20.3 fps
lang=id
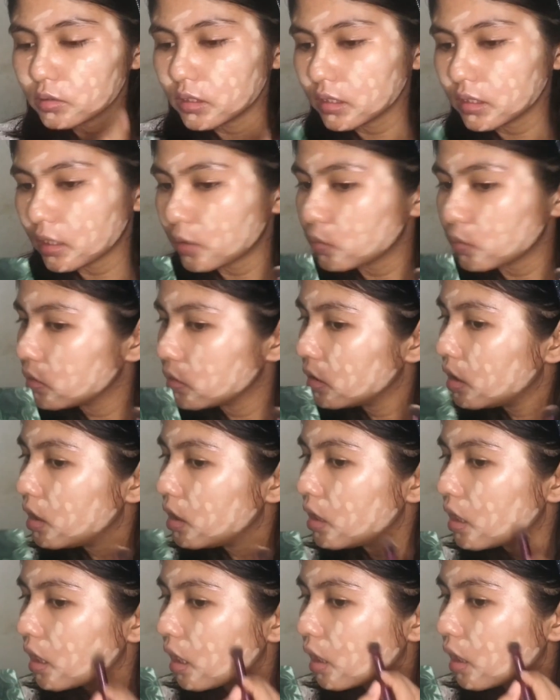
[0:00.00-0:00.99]
aku
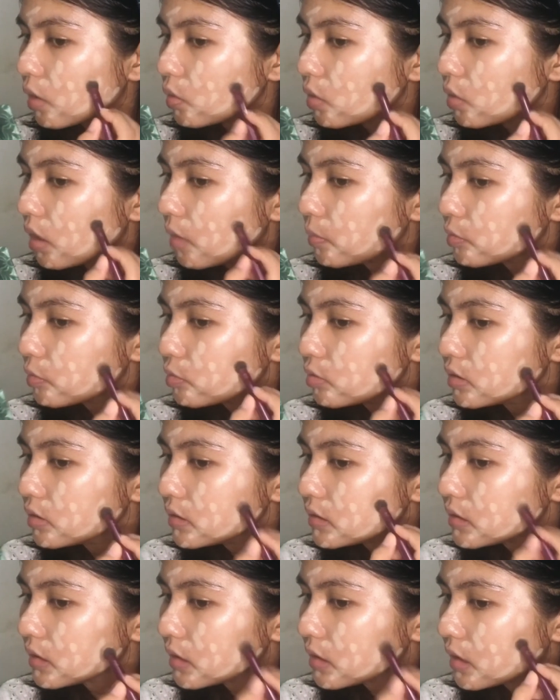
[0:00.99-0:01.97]
aku nggak peduli
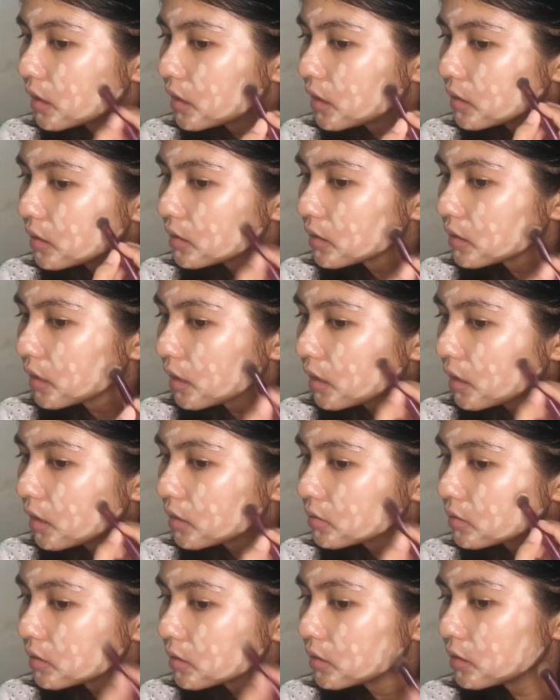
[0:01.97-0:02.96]
sih kadang keterangan
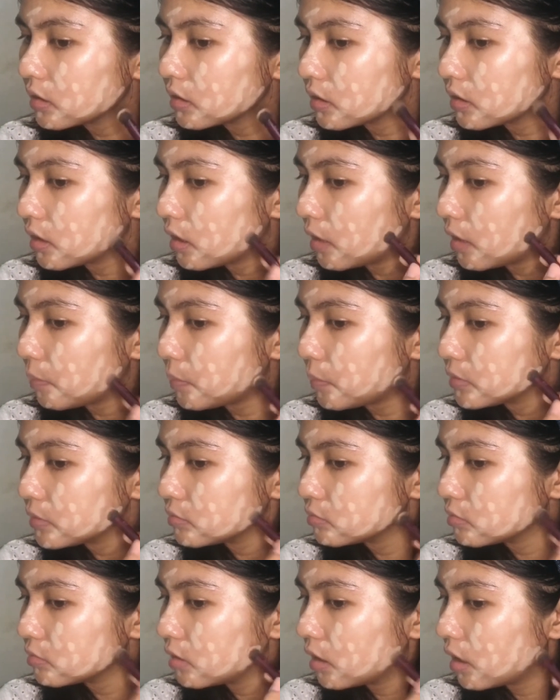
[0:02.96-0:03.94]
kadang kegelapan juga
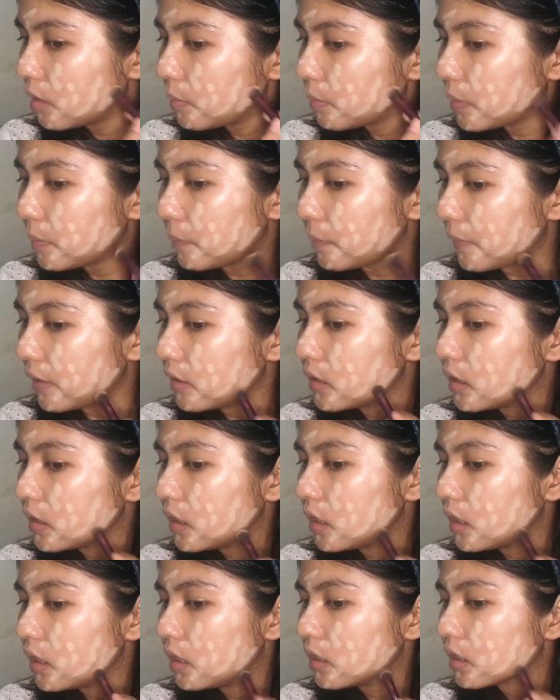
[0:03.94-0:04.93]
nggak apa-apa
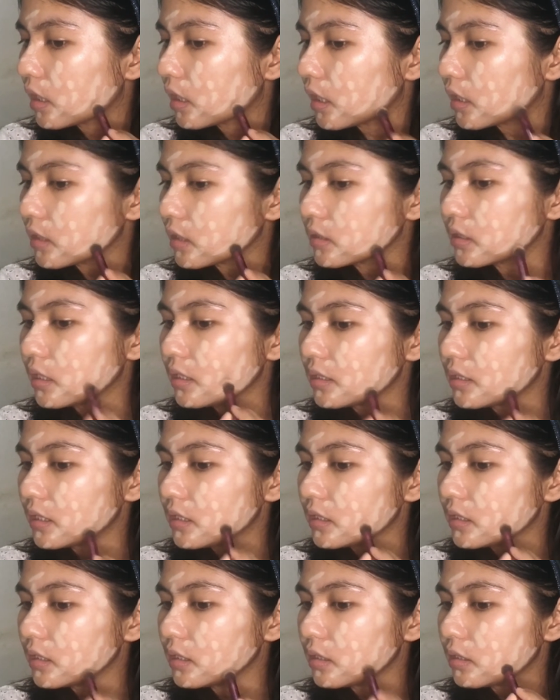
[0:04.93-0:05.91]
karena
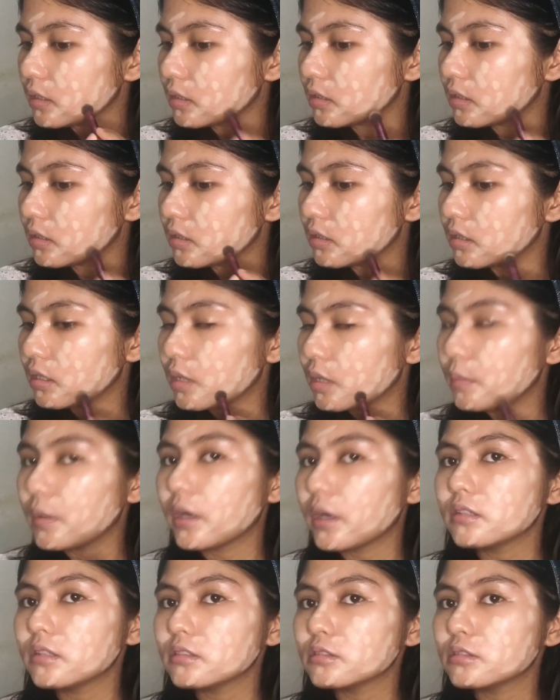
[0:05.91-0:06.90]
nanti uh, bakal
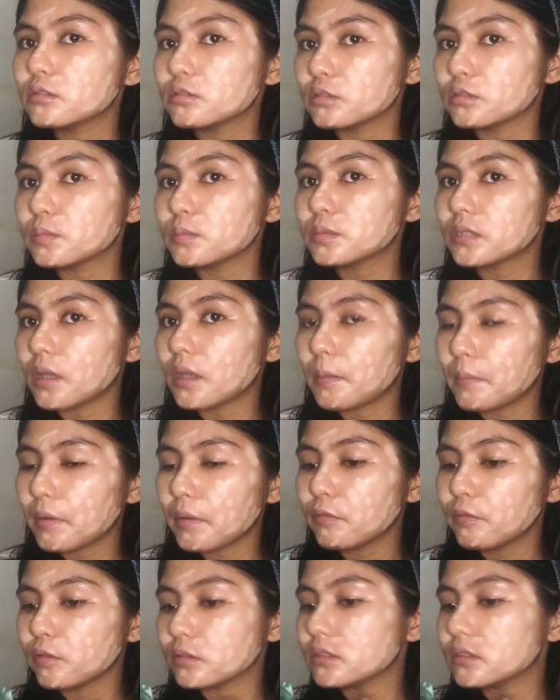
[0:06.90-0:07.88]
ditutup sama
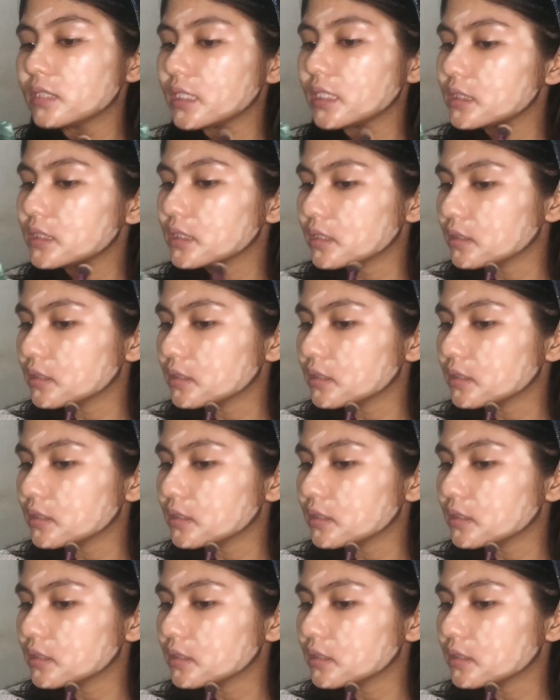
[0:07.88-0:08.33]
foundation